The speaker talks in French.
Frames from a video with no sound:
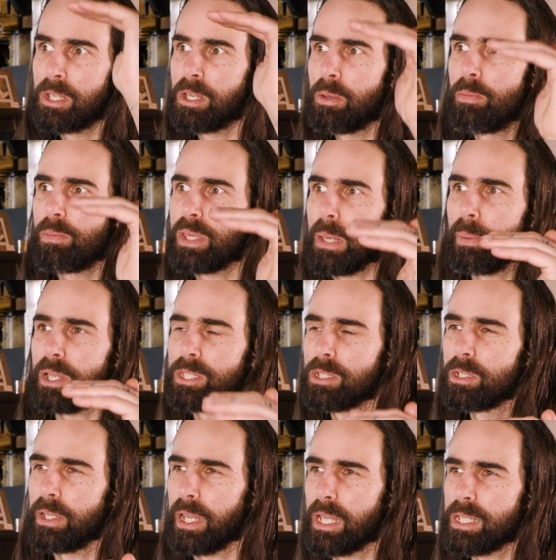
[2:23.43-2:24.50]
Ouais. Puis après ça,
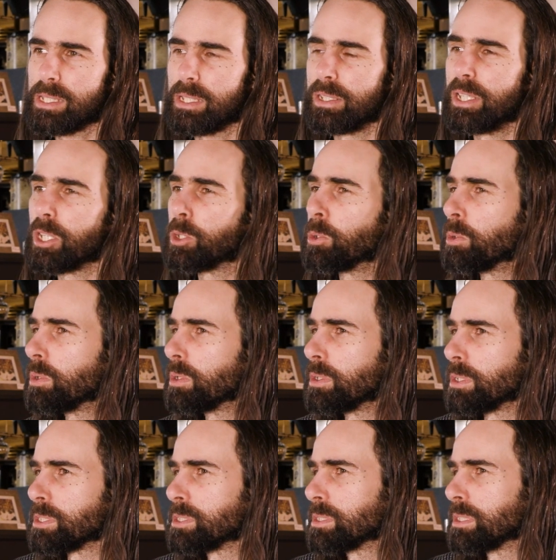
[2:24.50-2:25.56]
le reste découle
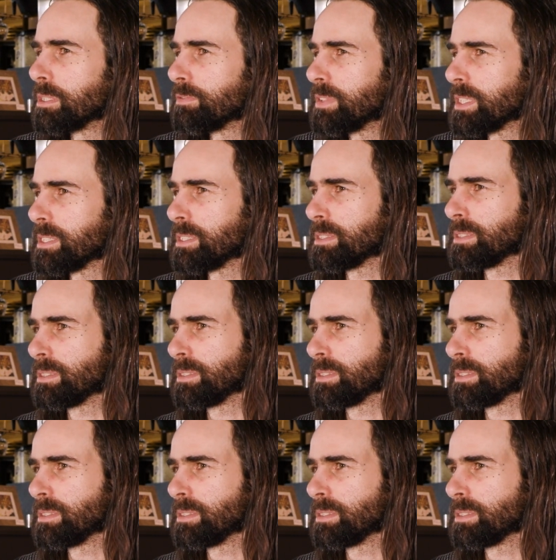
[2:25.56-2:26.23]
de ça, en fait.